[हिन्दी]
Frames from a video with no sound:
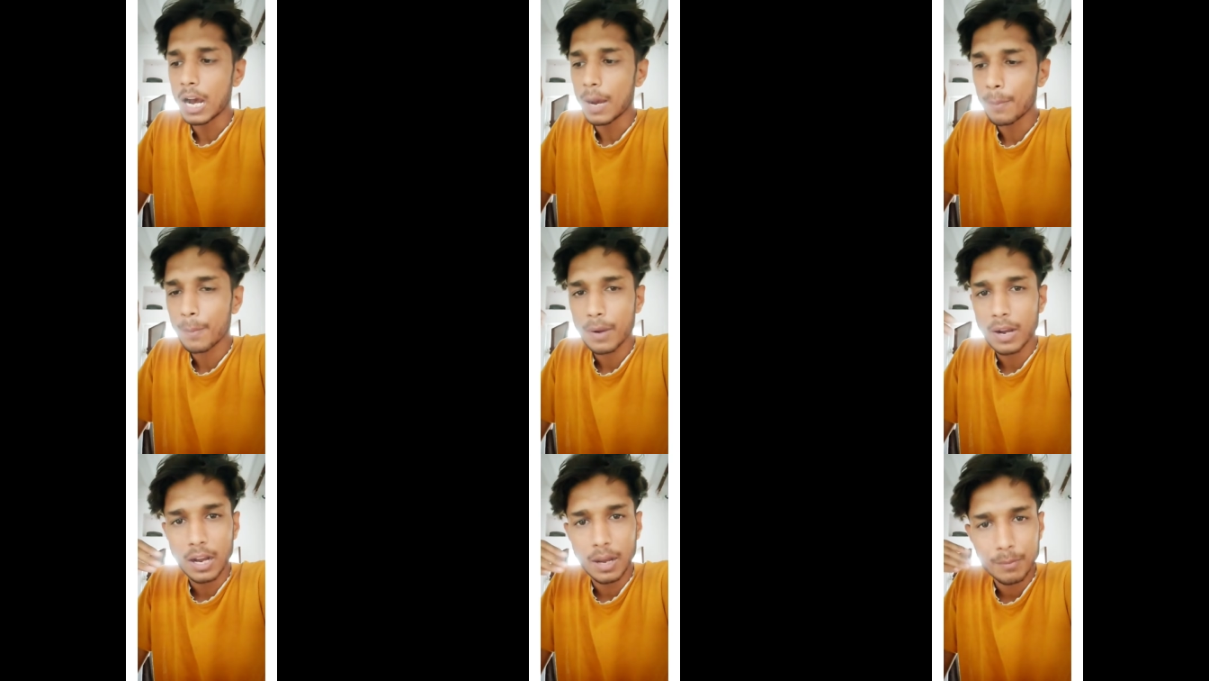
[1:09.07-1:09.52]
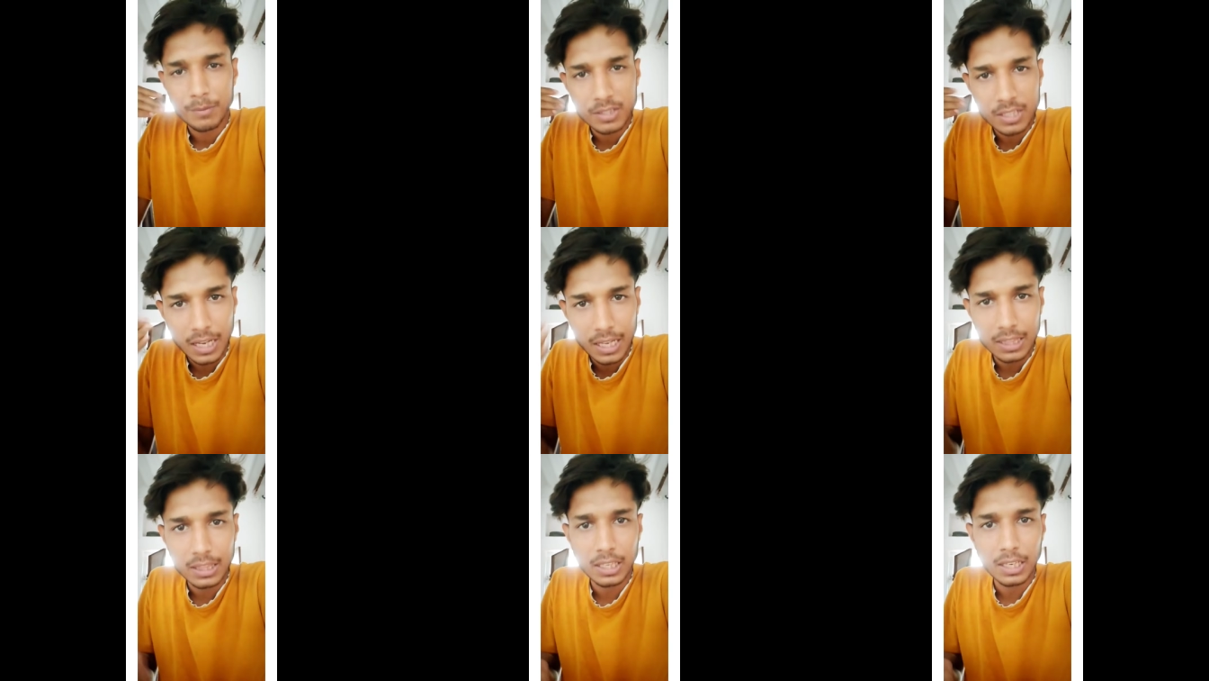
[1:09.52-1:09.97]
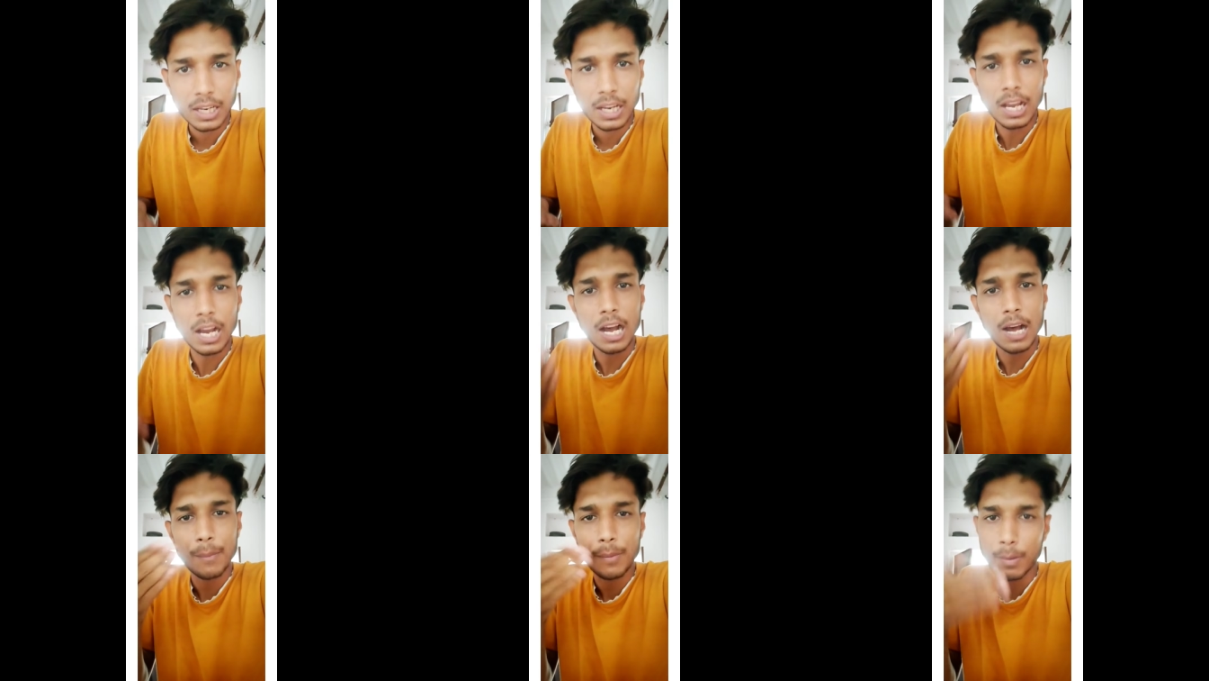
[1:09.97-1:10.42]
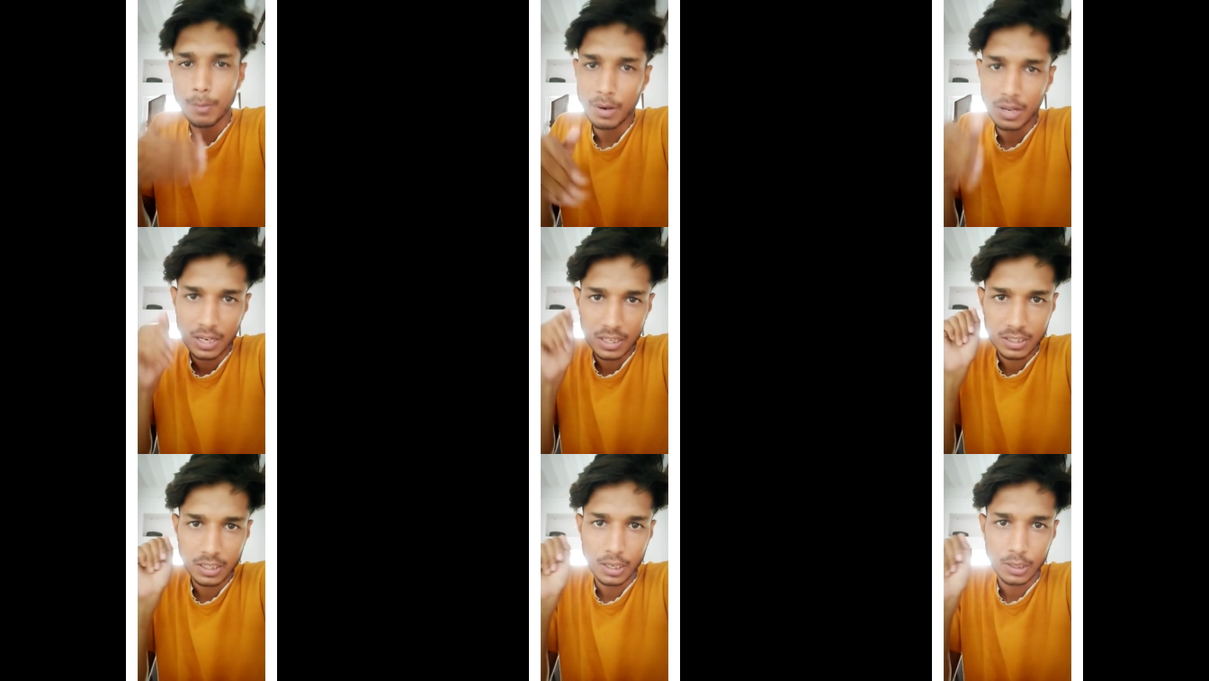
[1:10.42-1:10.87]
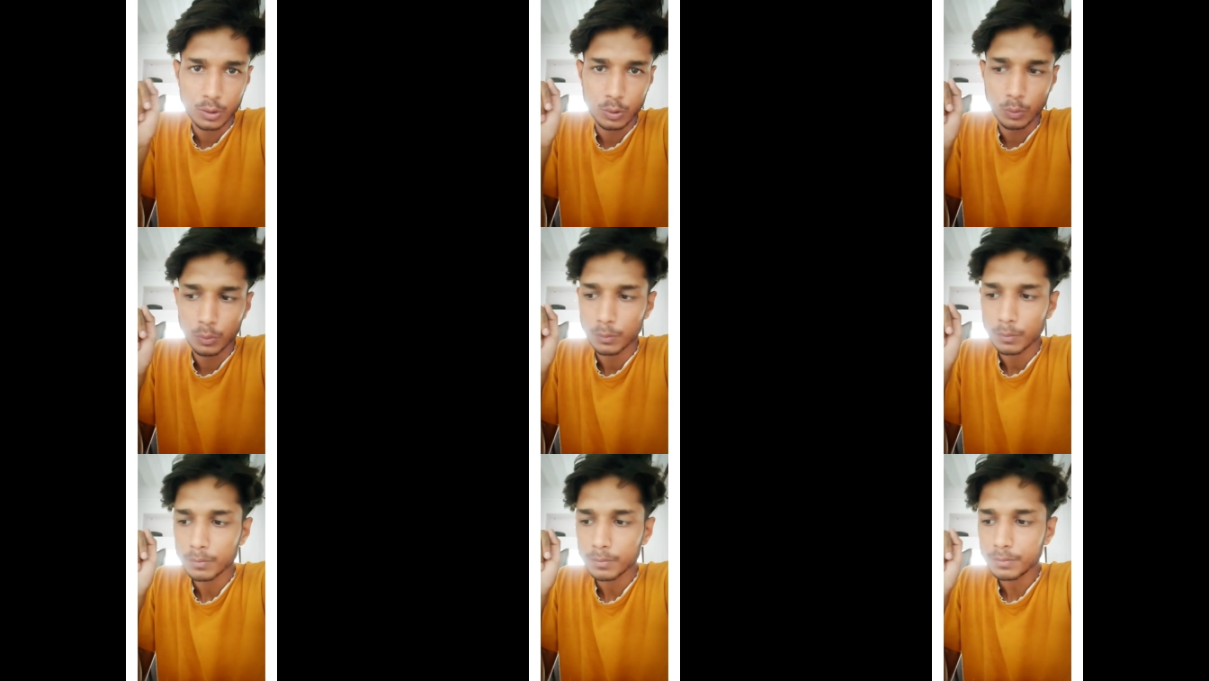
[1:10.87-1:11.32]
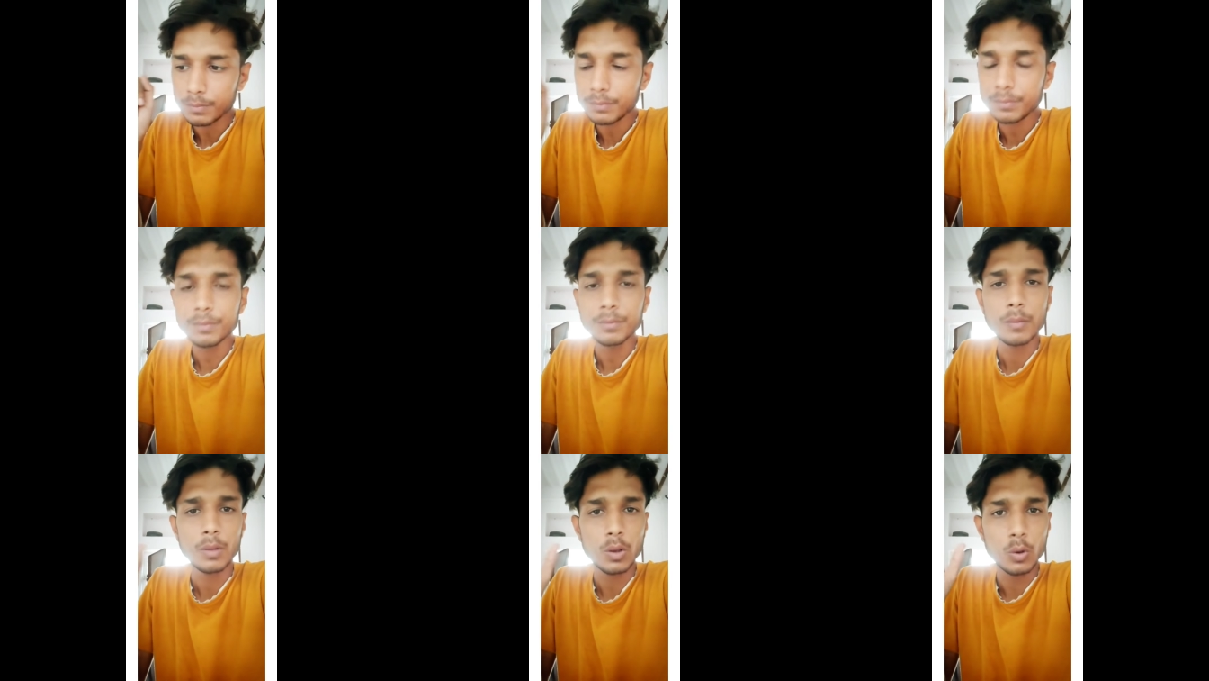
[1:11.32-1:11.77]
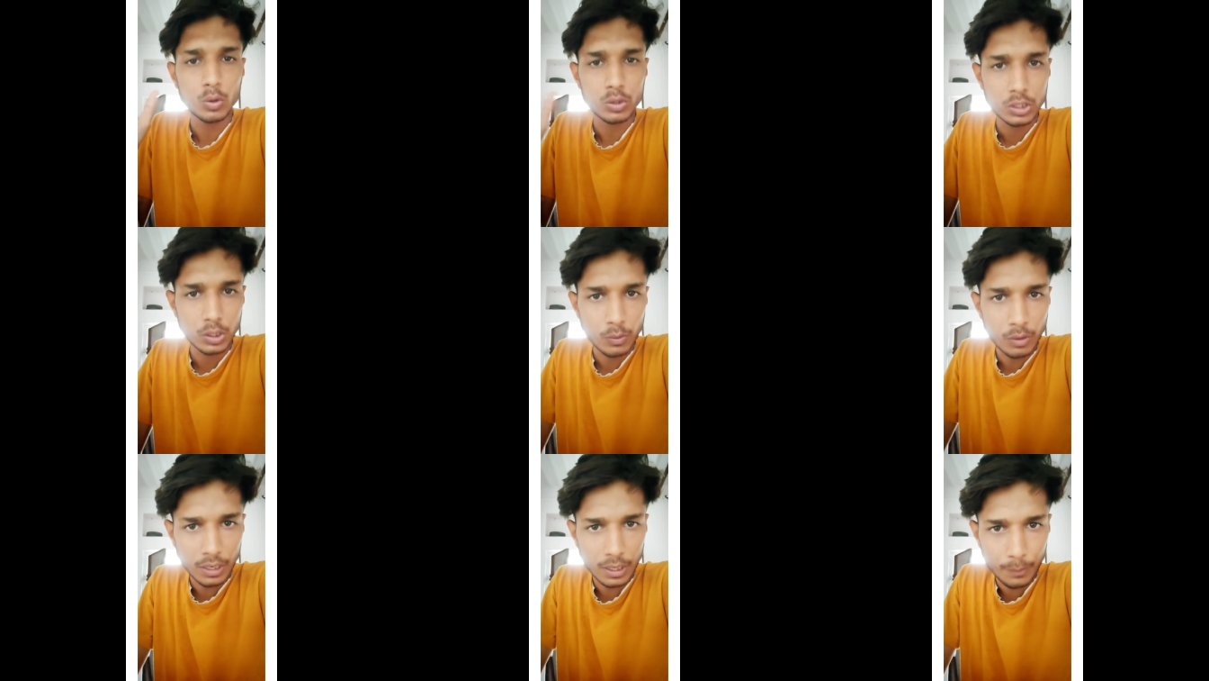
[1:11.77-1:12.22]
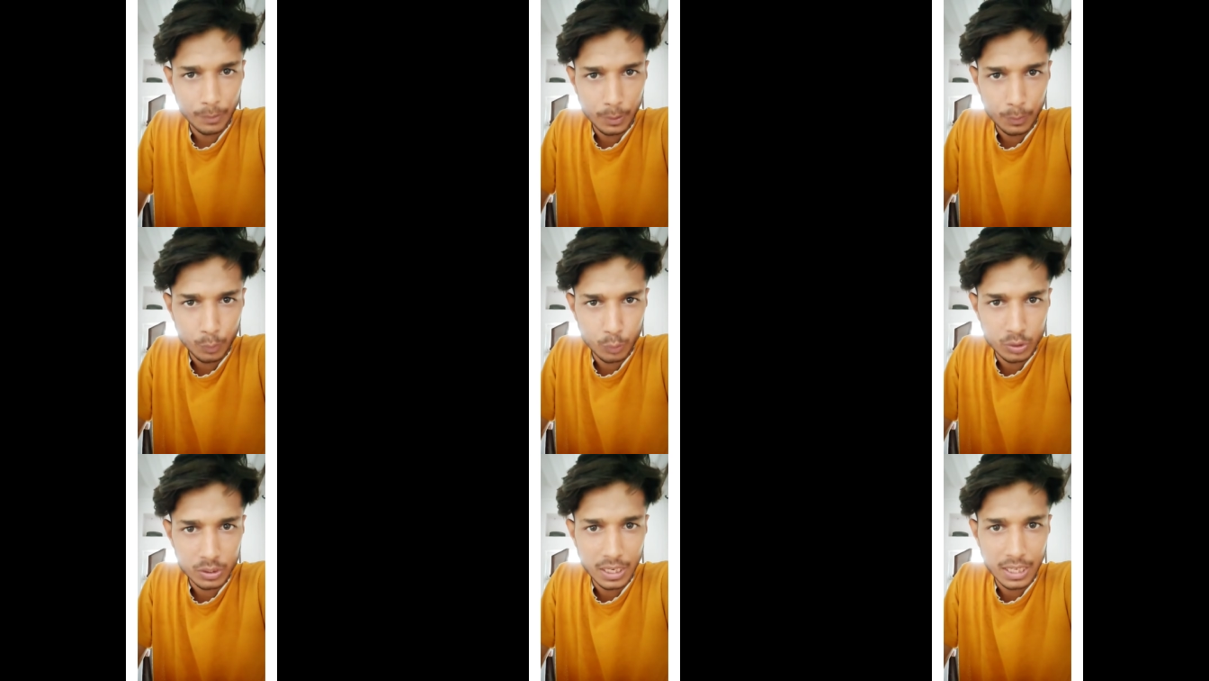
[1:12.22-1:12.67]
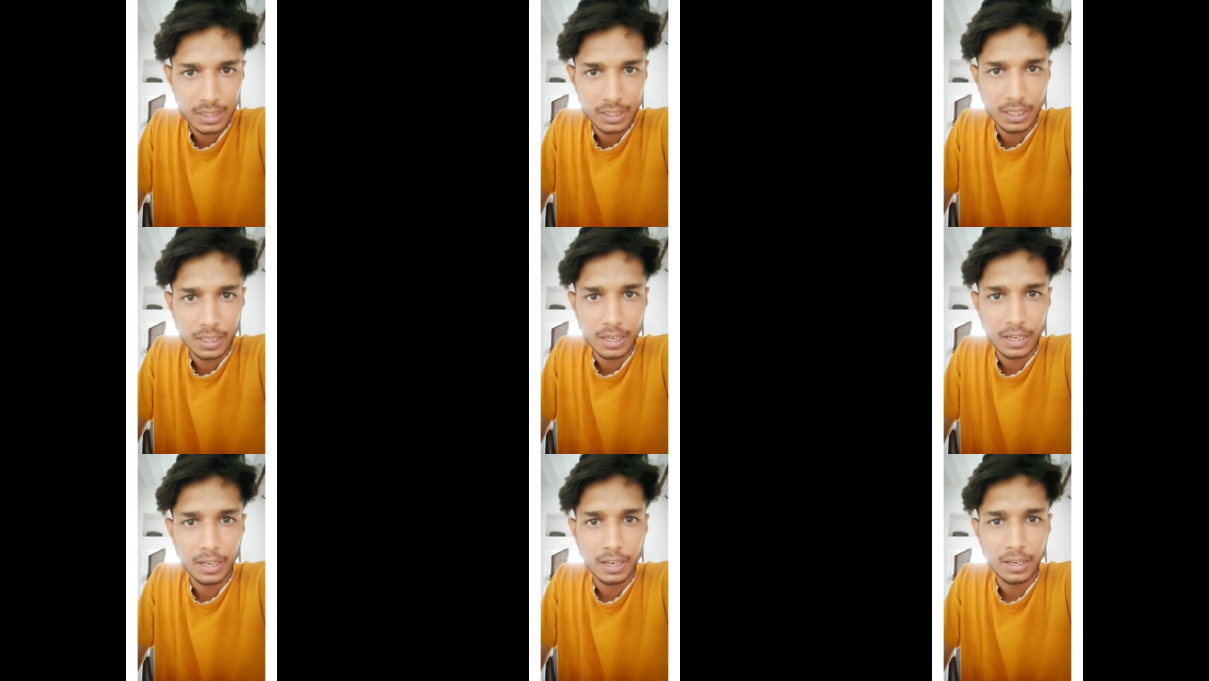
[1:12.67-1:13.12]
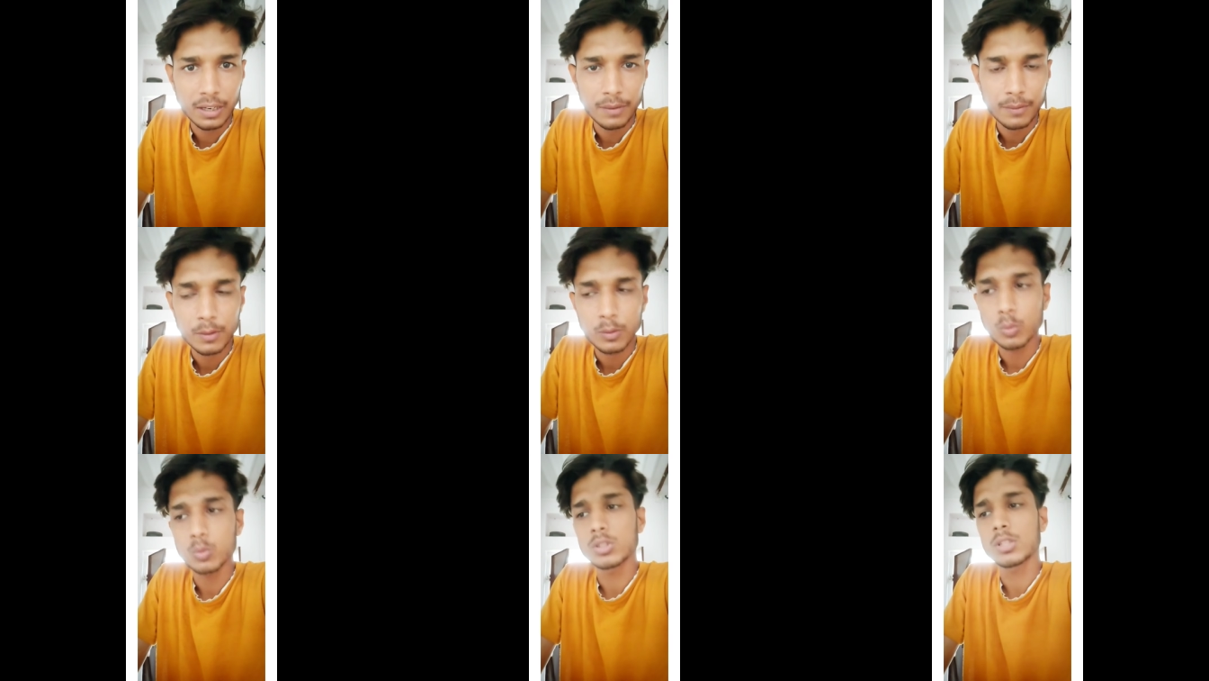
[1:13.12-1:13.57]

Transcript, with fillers: आपका हम साथ देंगे आप हमारा साथ दो कोचिंग वाले भरपूर साथ दे रहे हैं